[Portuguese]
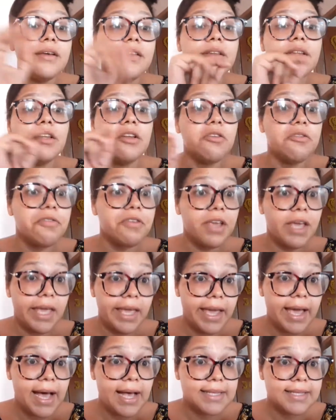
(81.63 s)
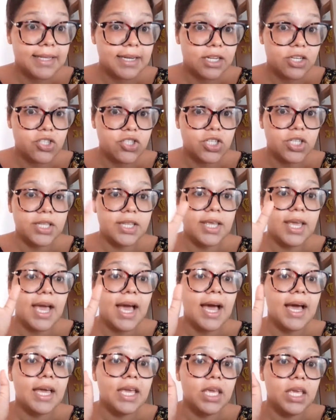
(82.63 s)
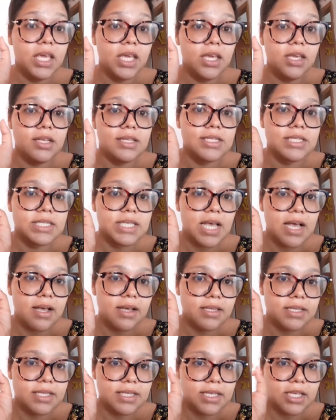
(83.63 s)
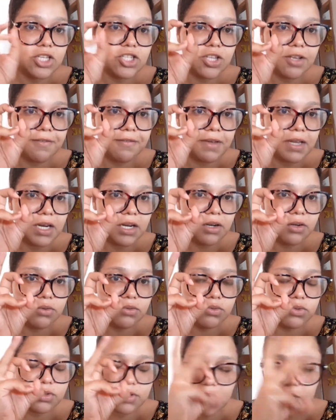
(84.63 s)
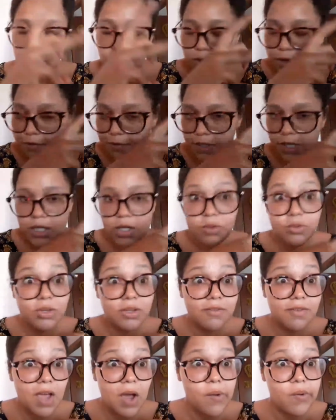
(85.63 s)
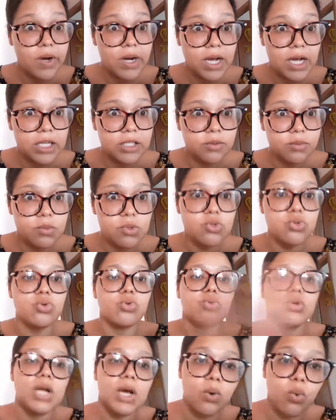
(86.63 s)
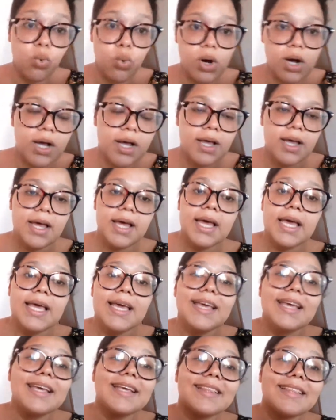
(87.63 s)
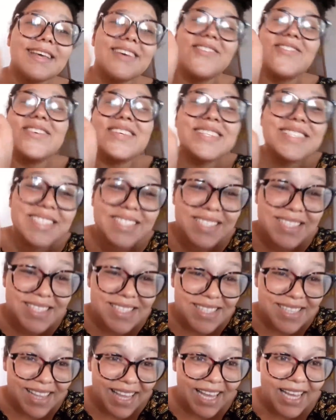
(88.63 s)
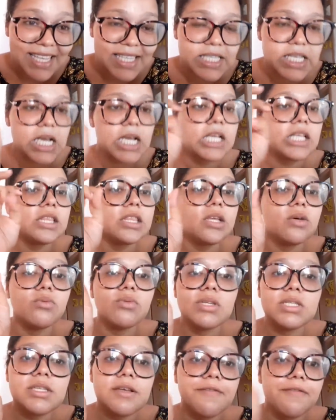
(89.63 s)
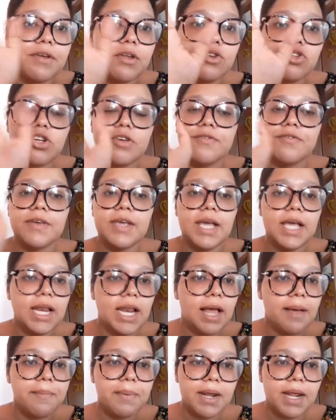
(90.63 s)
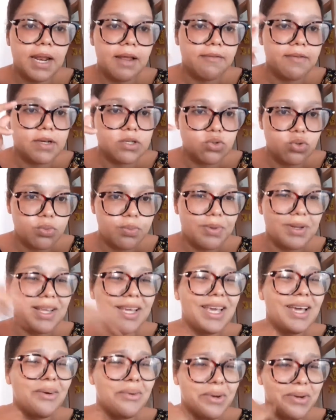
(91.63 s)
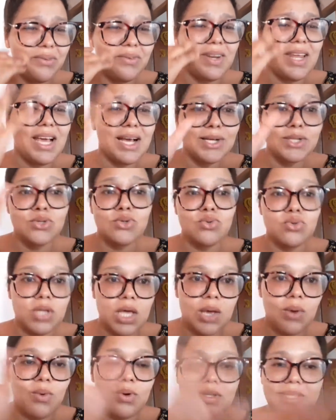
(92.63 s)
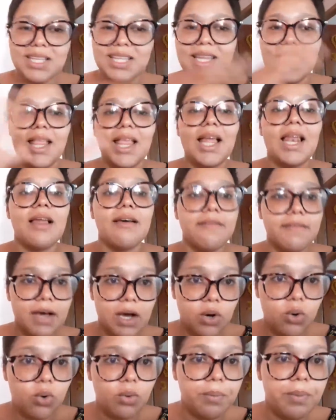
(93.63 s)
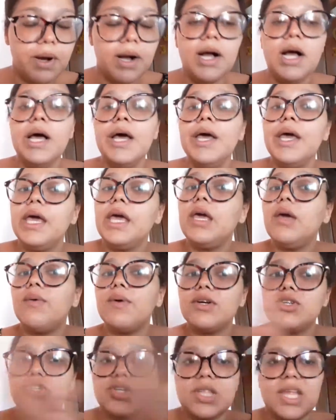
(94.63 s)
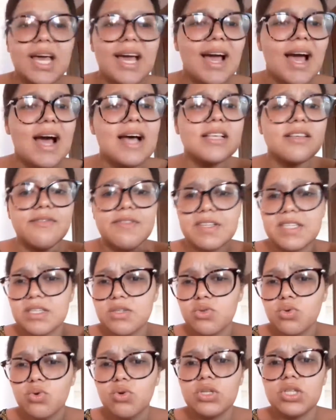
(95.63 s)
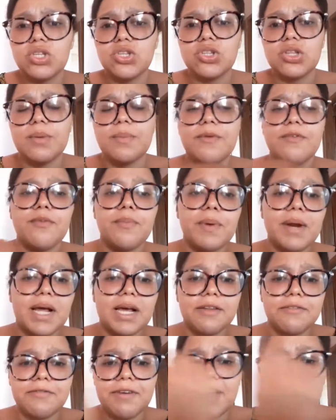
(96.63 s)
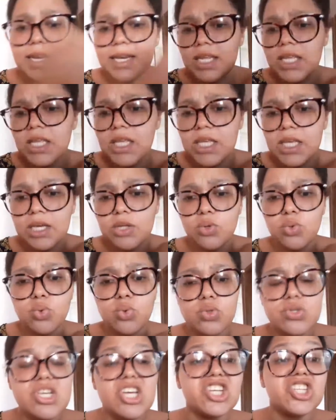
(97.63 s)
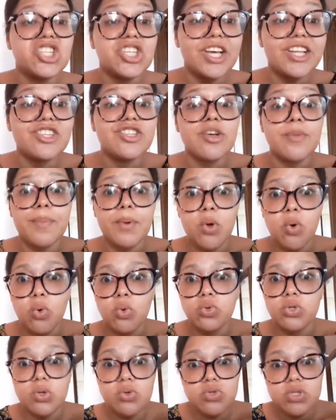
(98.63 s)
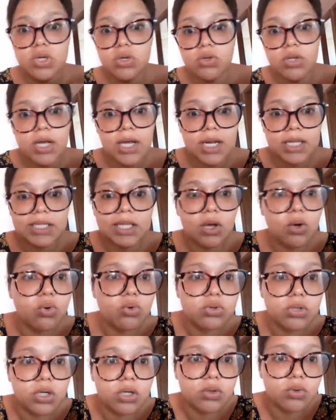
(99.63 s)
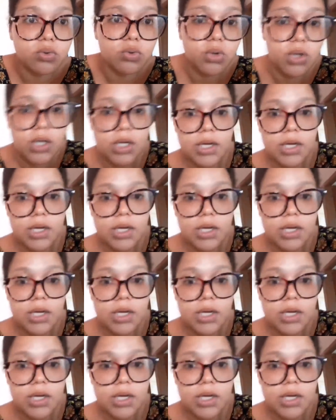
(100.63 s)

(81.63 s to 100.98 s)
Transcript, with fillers: não fiquei em casa, né, gente? Aí, sexta-feira, segunda-feira não teve água na casa do meu sogro na rua. E teve terça, então terça-feira eu já fiquei lá pra lavar as roupas. Eu não, né? Ajudar. Enquanto a Daniela lava a roupa, eu ajeito a casa, faço as coisas. Então eu fui pra casa de farinha e tudo isso. A Jéssica já pegou. Não sei onde é que ela tá encontrando